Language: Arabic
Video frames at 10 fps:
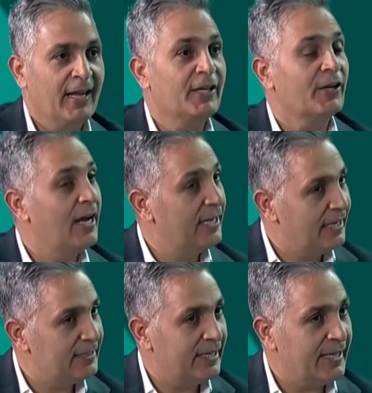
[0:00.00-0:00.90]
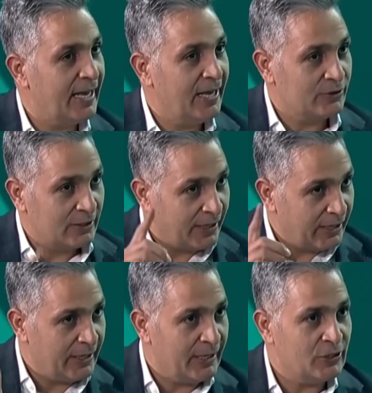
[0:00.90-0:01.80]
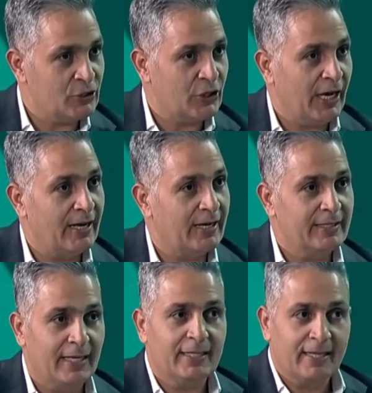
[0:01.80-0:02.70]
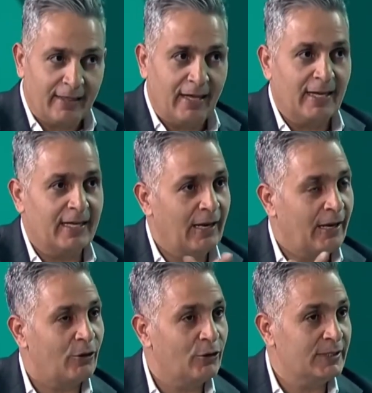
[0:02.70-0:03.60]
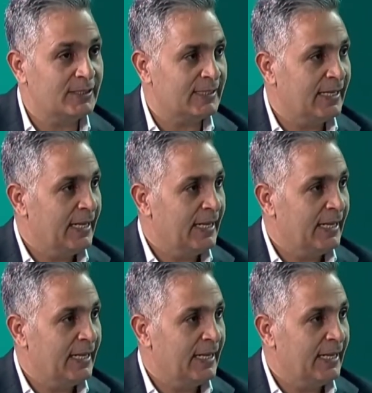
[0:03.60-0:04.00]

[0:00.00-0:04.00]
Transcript: إيران لديها وتضع اليابان. شعارا يعني كذلك القدس